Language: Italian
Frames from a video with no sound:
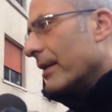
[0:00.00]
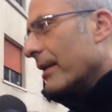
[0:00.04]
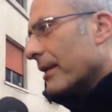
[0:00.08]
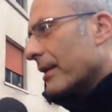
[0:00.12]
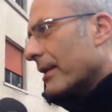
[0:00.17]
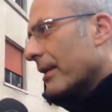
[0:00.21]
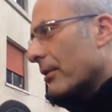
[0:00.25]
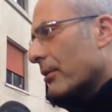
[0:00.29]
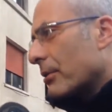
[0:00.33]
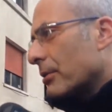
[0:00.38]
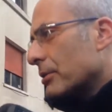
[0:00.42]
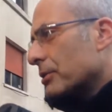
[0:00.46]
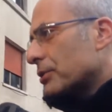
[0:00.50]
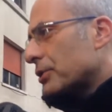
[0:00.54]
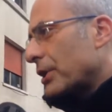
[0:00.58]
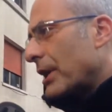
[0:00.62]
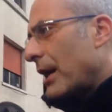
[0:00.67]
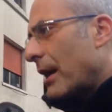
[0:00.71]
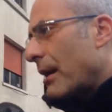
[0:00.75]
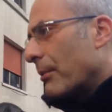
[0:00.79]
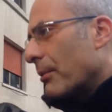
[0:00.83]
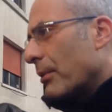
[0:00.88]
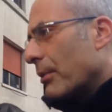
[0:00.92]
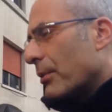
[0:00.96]
che
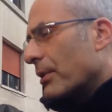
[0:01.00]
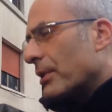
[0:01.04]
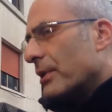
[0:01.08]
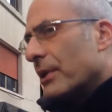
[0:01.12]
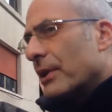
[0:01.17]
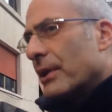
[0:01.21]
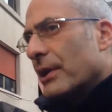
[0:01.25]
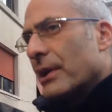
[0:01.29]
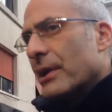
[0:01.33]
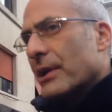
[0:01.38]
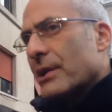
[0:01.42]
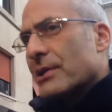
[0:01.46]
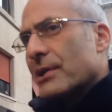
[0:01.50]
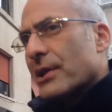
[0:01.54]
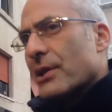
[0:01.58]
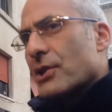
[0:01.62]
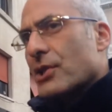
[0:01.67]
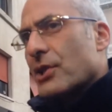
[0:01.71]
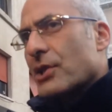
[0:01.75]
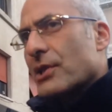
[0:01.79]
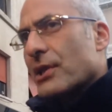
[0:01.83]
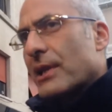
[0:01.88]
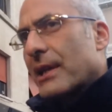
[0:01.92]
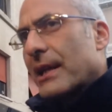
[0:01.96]
conosciamo, quindi se
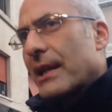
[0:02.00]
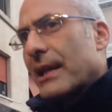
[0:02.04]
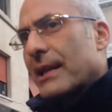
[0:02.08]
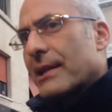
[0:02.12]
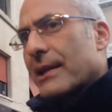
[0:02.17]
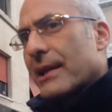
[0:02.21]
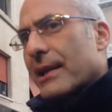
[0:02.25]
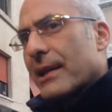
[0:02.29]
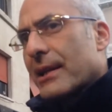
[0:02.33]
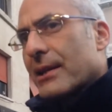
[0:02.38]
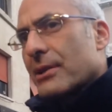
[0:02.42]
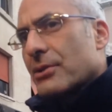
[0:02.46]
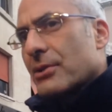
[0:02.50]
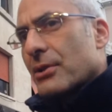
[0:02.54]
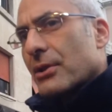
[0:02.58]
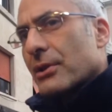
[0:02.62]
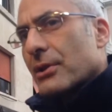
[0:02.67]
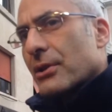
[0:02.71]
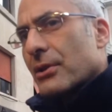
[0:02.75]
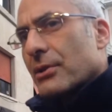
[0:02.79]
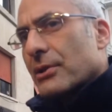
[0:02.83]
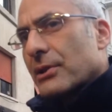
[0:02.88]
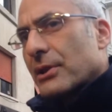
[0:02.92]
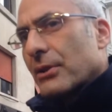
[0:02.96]
ci sarà la dichiarazione
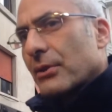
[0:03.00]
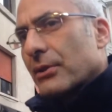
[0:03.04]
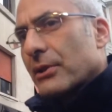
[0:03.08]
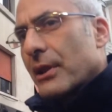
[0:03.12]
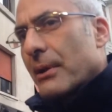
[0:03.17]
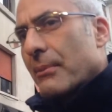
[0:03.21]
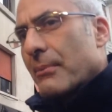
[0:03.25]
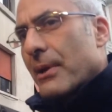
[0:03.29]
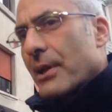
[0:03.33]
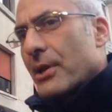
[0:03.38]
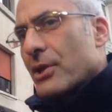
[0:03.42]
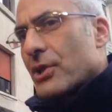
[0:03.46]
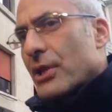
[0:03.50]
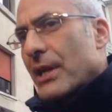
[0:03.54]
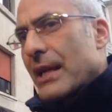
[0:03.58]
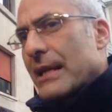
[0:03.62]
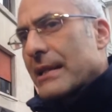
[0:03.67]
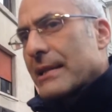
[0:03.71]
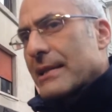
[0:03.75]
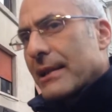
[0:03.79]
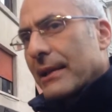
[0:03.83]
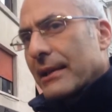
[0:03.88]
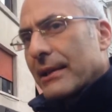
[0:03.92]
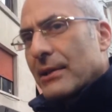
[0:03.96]
dello stato di
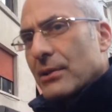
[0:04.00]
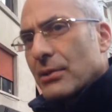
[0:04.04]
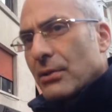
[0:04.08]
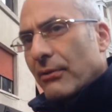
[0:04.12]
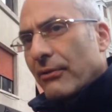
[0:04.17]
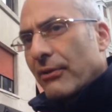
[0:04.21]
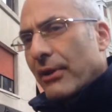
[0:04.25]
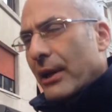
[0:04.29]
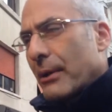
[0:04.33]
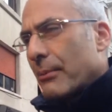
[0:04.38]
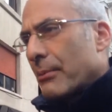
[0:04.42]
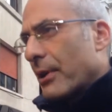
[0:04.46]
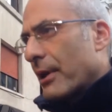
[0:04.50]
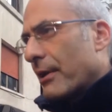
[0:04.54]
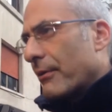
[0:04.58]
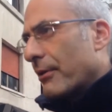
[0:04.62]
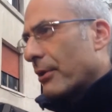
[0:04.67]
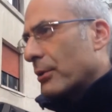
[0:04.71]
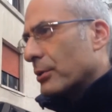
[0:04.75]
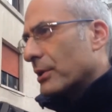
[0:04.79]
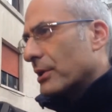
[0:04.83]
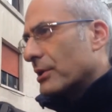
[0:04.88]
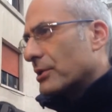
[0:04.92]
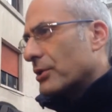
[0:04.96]
emergenza adesso faremo le
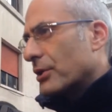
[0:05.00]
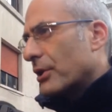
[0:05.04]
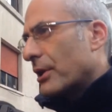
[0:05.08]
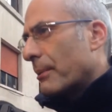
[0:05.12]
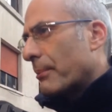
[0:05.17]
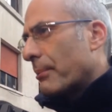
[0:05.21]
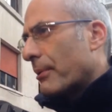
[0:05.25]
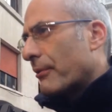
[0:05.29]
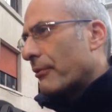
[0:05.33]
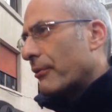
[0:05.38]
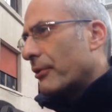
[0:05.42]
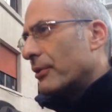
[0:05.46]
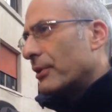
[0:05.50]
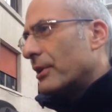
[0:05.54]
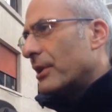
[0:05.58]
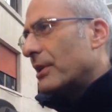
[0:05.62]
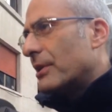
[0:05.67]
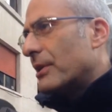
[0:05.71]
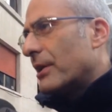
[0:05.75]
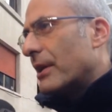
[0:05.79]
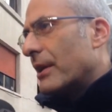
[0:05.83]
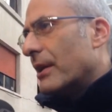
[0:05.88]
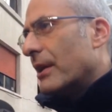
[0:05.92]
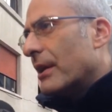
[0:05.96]
valutazioni
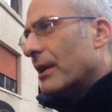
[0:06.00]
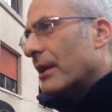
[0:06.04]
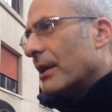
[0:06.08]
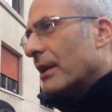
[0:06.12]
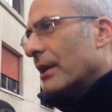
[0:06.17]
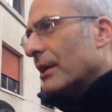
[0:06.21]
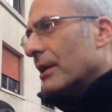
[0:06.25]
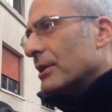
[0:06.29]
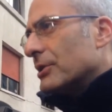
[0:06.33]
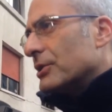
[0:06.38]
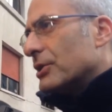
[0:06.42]
approfondite